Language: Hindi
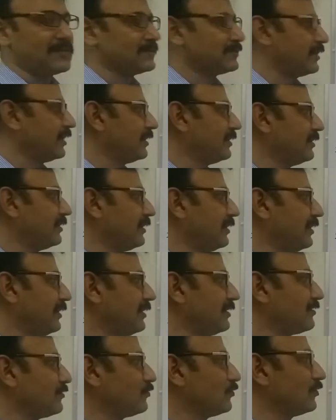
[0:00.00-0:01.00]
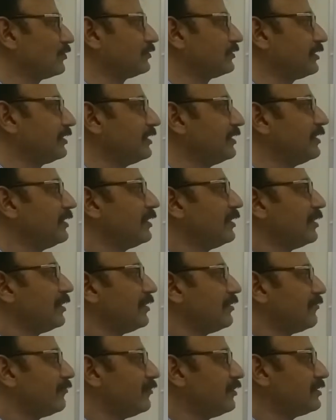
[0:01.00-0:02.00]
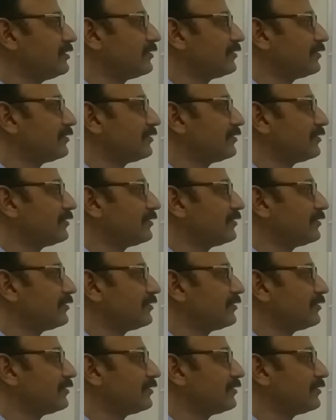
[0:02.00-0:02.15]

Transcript: ऑक्साइड ए एल टू ओ थ्री विच